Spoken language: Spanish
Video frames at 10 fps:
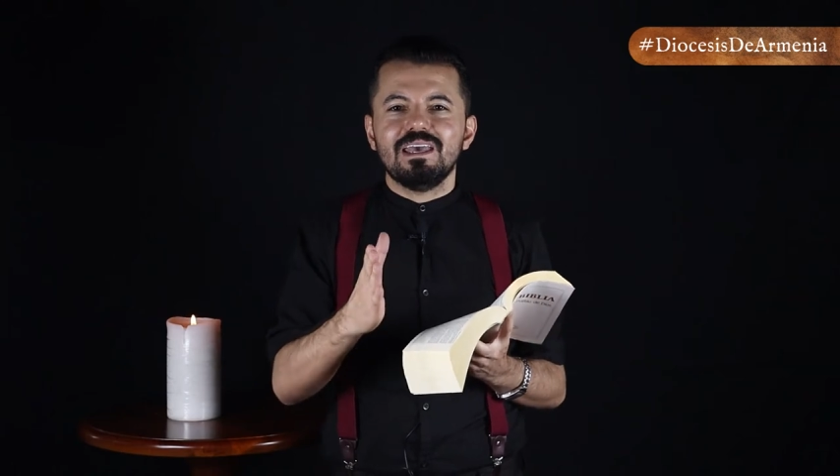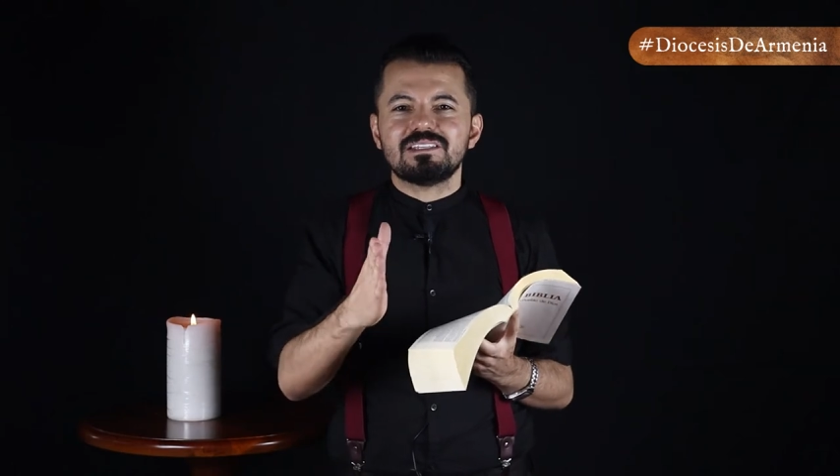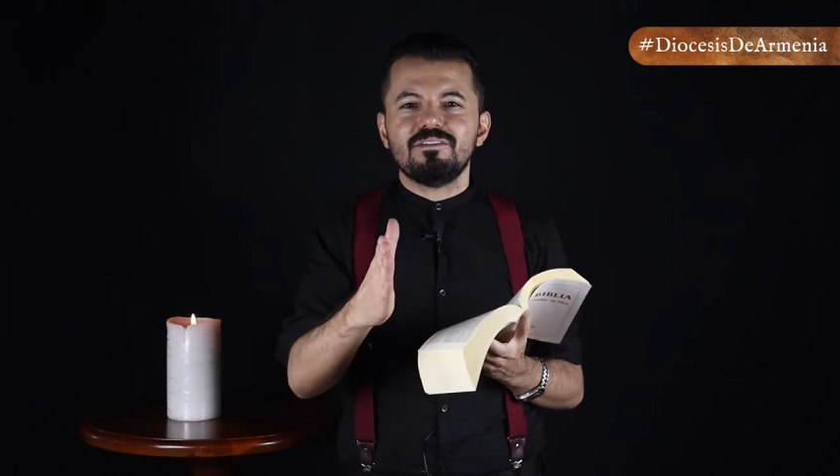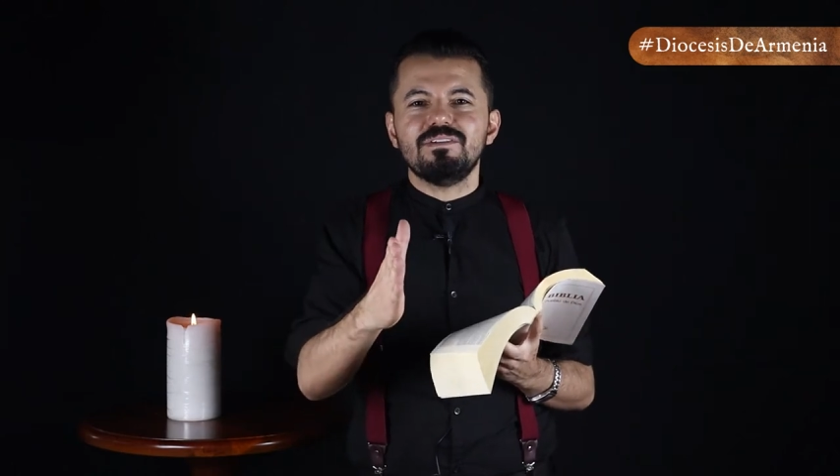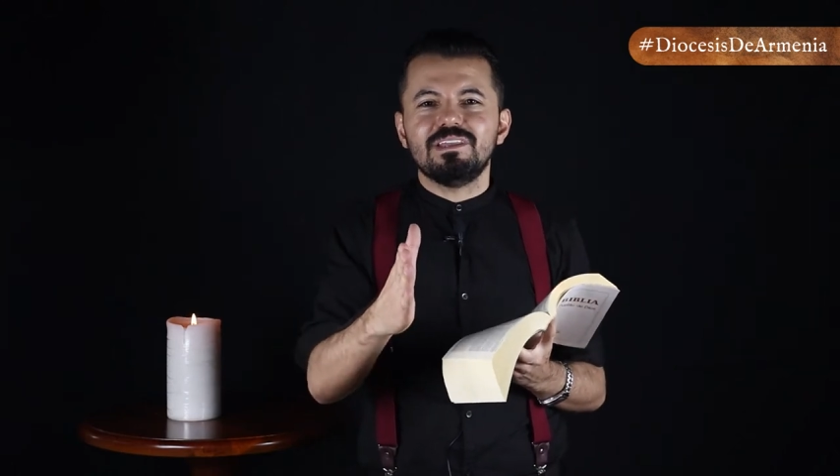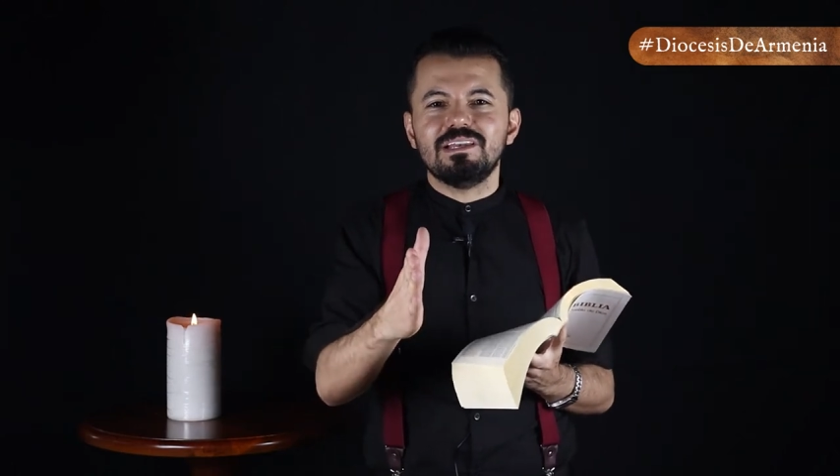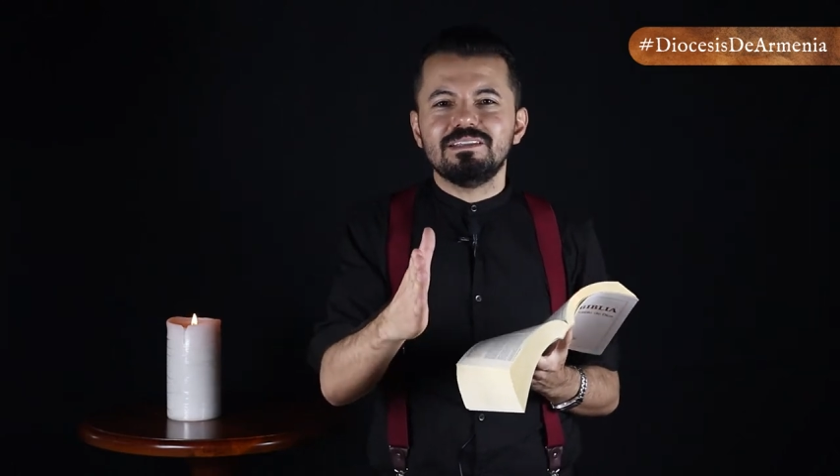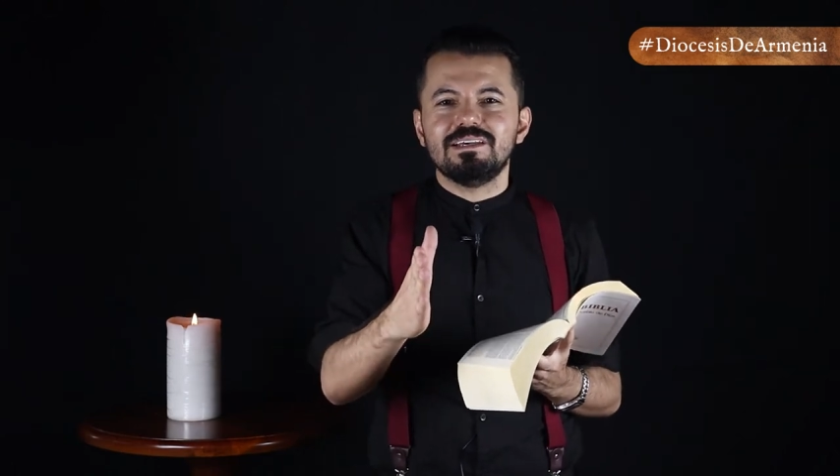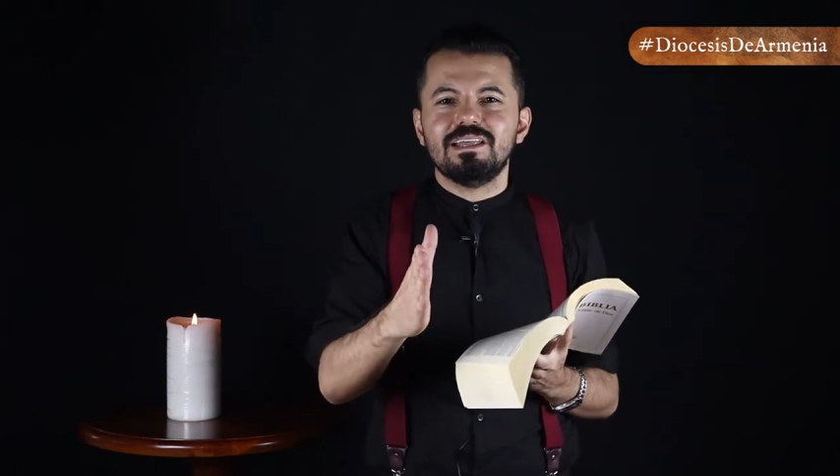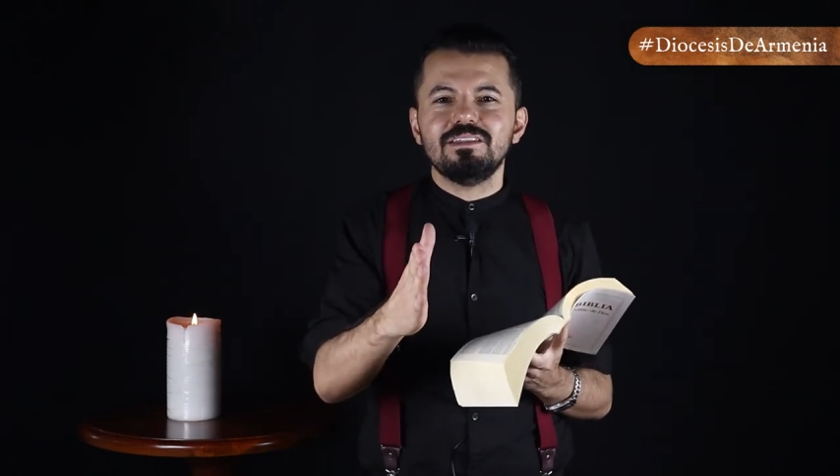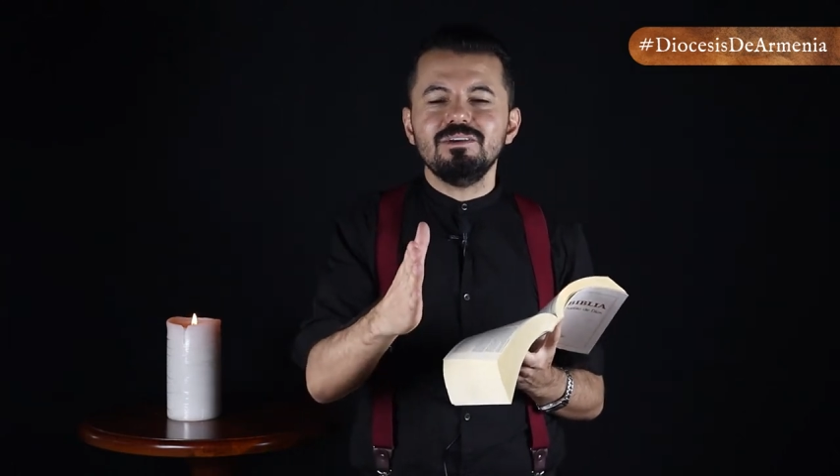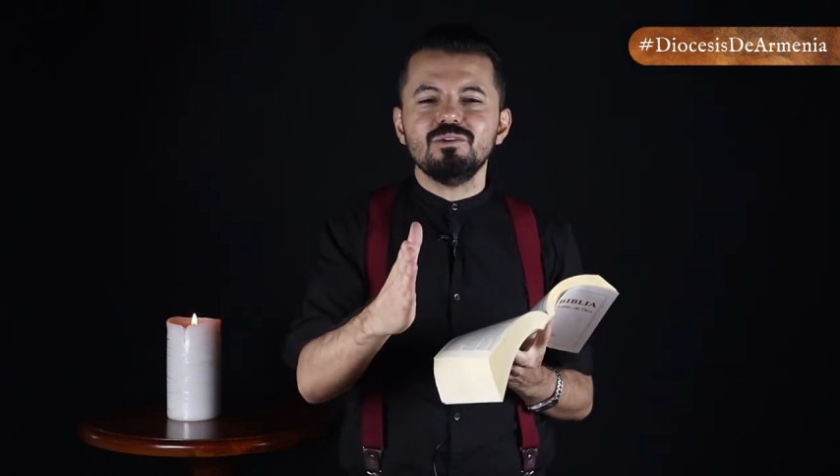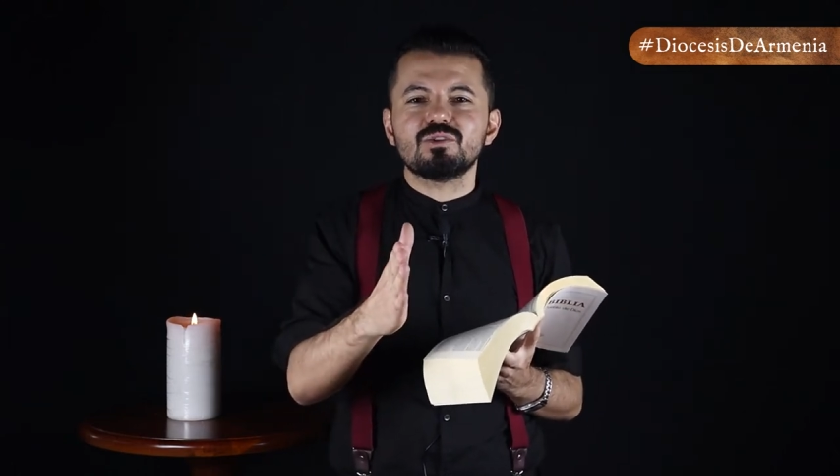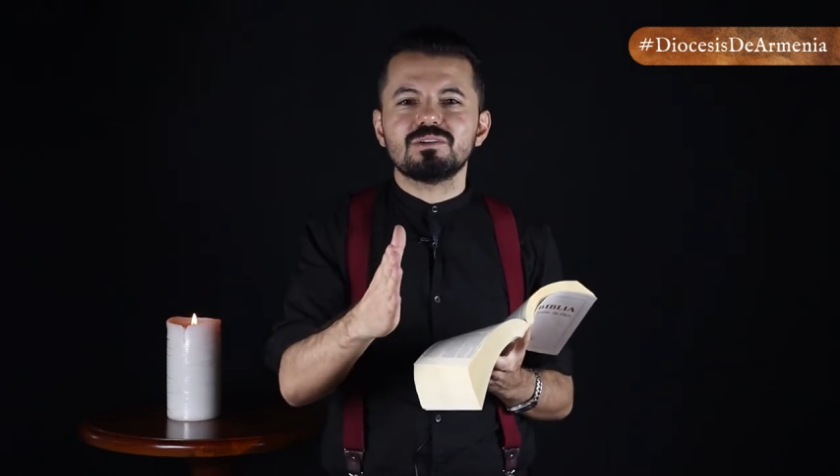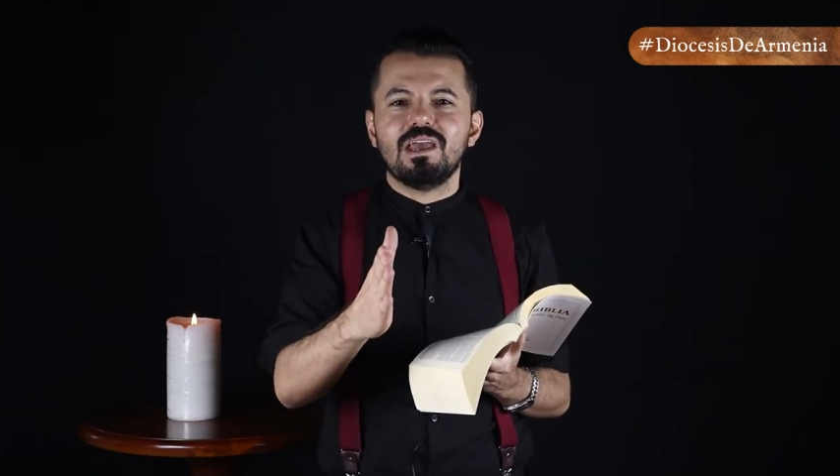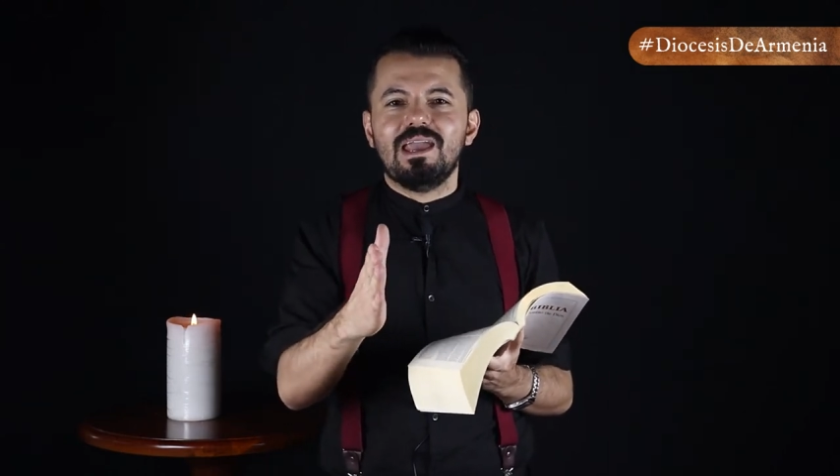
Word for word: esa fidelidad a Dios?